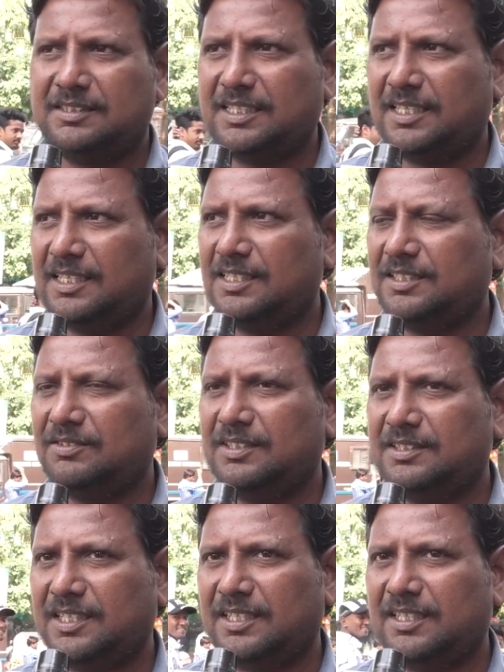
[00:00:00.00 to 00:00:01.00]
సరైనటువంటి
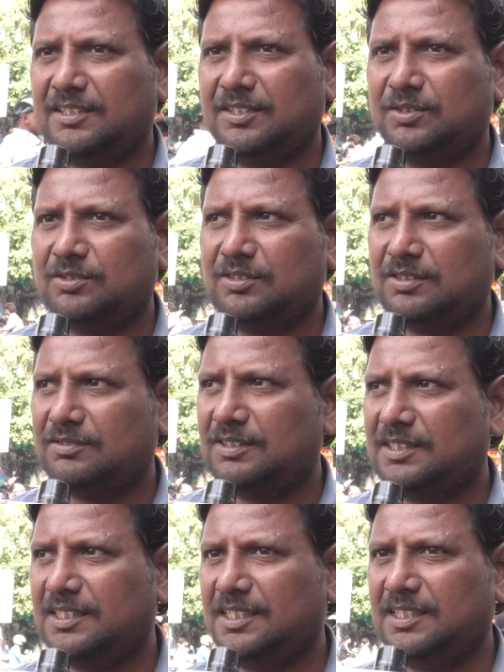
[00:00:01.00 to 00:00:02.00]
చర్యలు
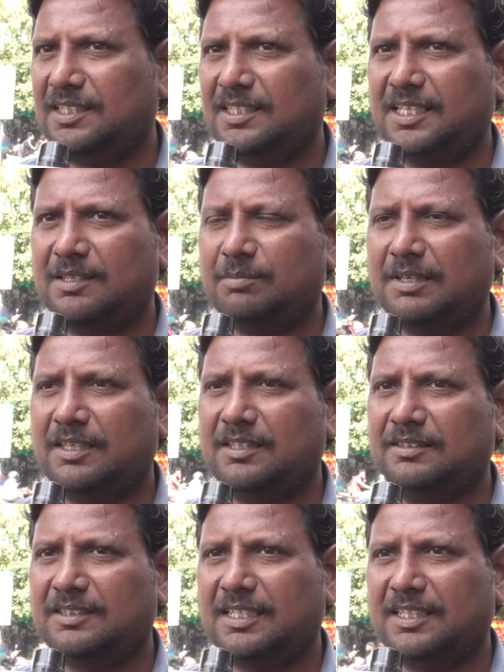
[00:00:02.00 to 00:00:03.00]
తీసుకున్నటువంటి ఏది
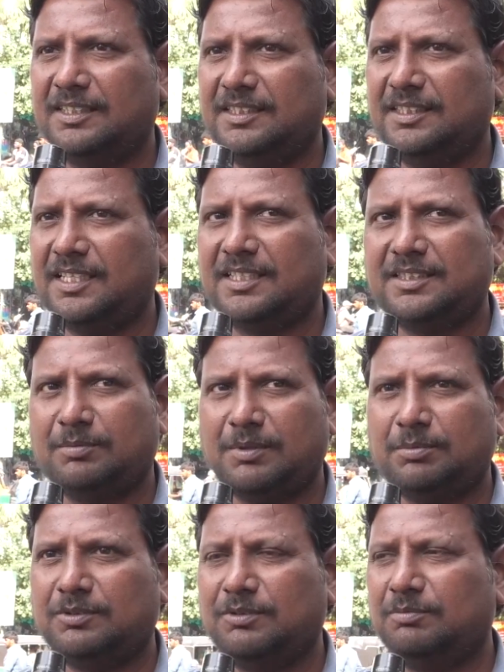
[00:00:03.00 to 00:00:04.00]
కనపడలేదు కానీ ఈ రాష్ట్ర
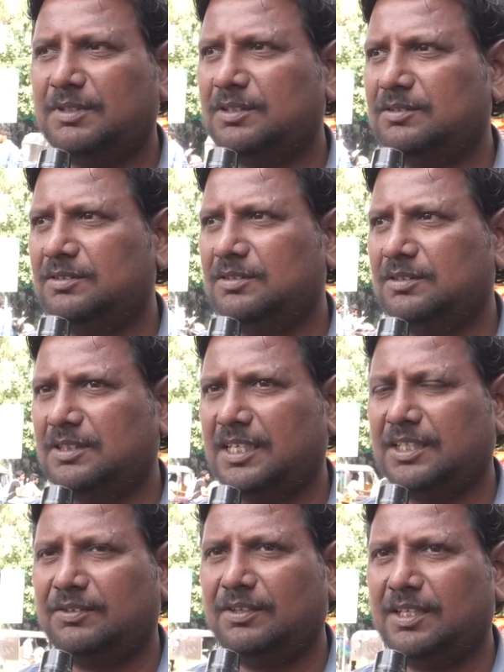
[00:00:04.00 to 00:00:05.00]
ప్రభుత్వం మటుకు
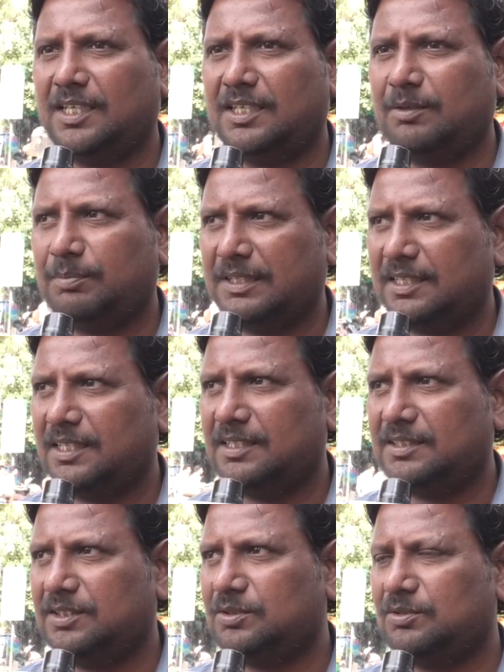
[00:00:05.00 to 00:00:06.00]
కంటి వెలుగు అనే పథకాన్ని
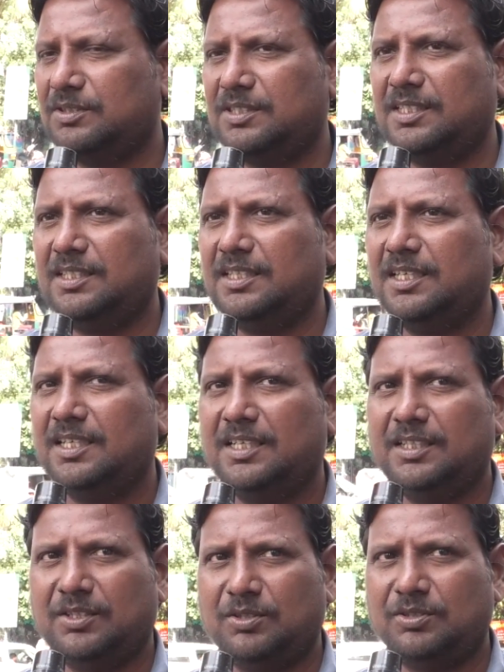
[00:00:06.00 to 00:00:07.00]
తీసుకుని వచ్చి
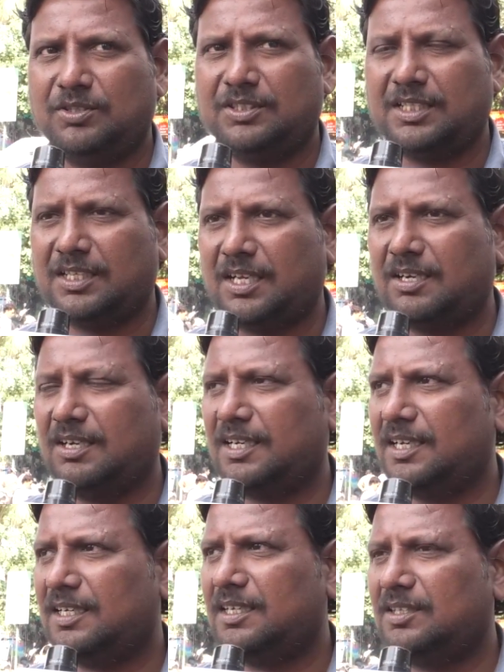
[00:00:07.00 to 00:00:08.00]
ఈరోజు
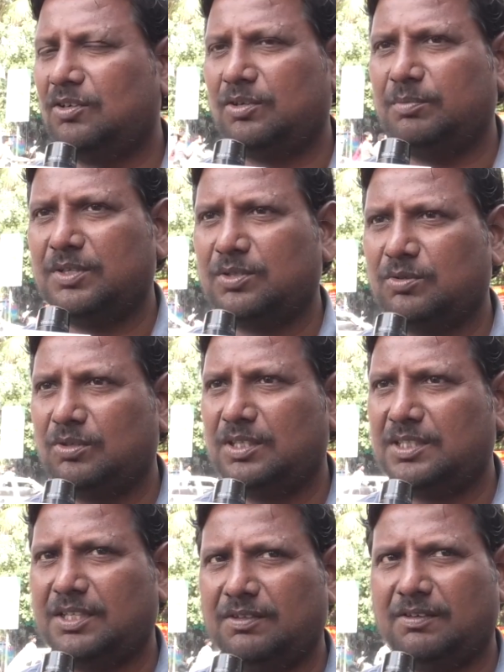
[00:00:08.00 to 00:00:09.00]
చిన్నారులకైనా గవర్నమెంట్ స్కూల్లో
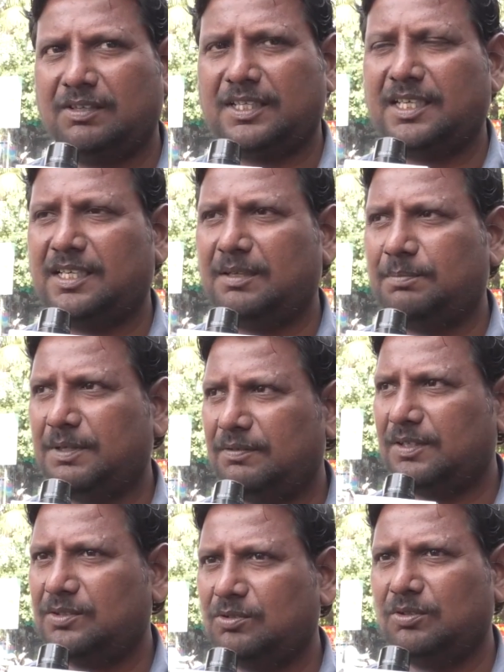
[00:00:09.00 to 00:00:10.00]
చదివే వాళ్ళకైనా
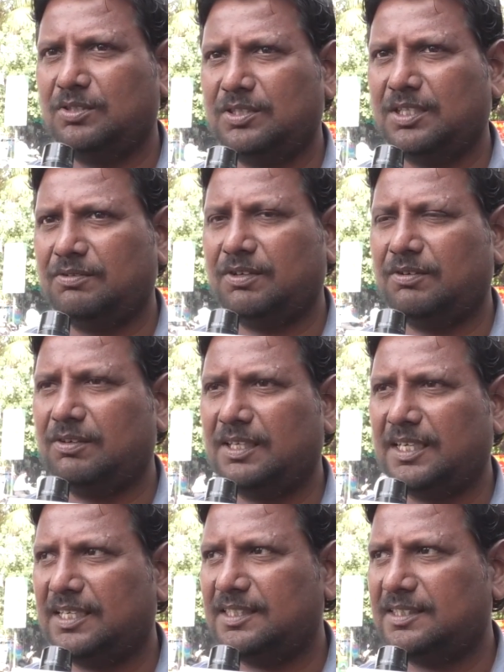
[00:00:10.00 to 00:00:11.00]
ప్రైవేట్ స్కూల్లో చదివే
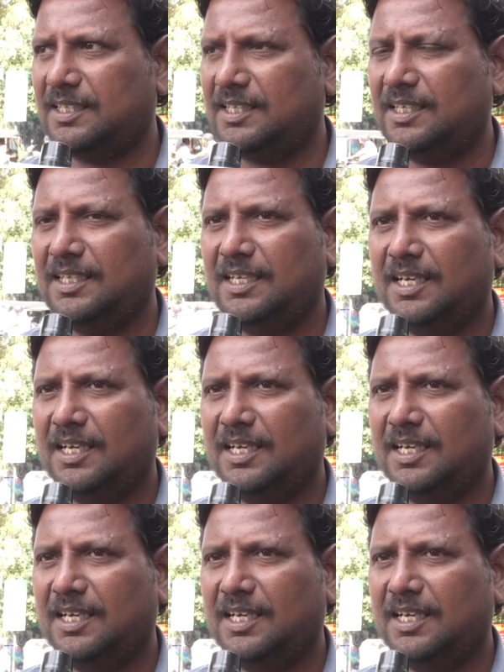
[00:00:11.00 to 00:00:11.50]
వాళ్ళకైనా సరే